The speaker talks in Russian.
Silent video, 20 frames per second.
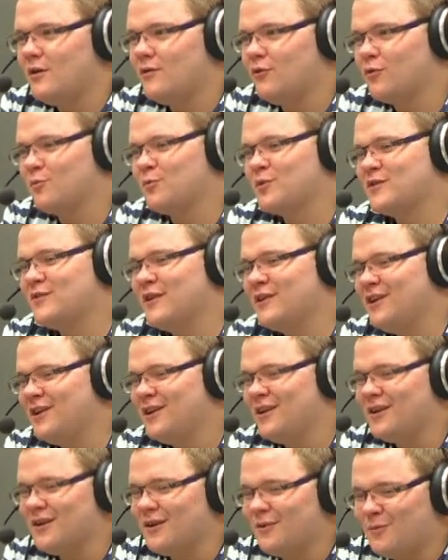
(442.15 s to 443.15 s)
Вот
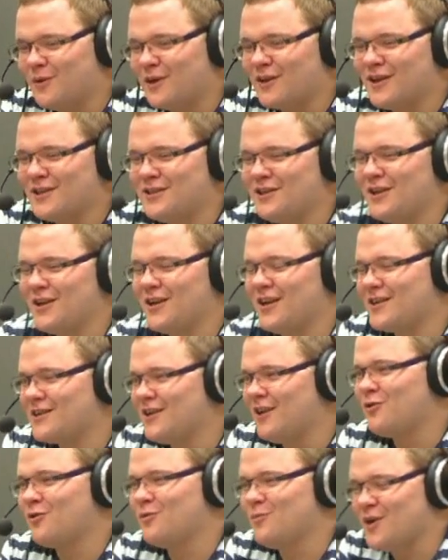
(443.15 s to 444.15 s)
позвонили, пригласили к
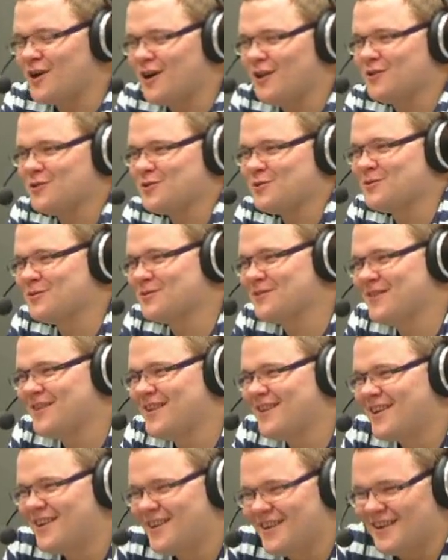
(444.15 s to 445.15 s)
Александру Михайловичу
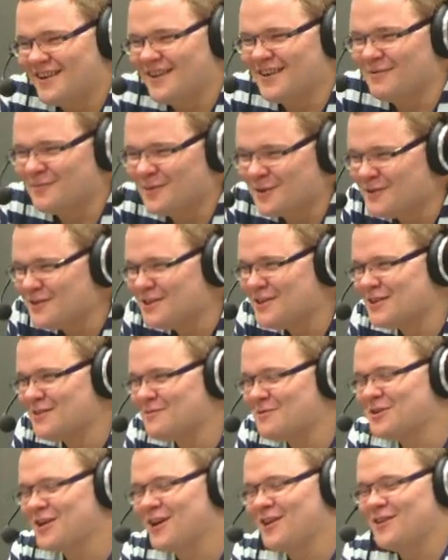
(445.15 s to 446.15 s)
Э, провести
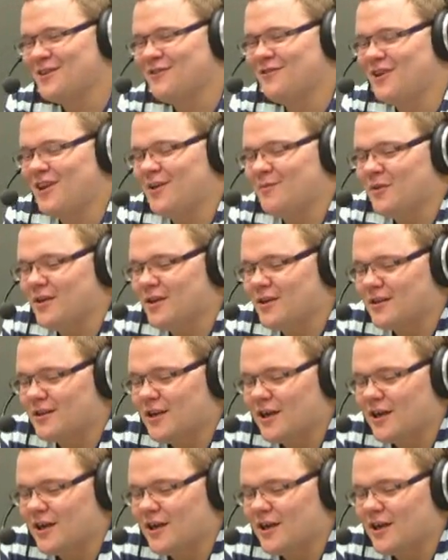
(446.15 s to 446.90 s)
замечательное время.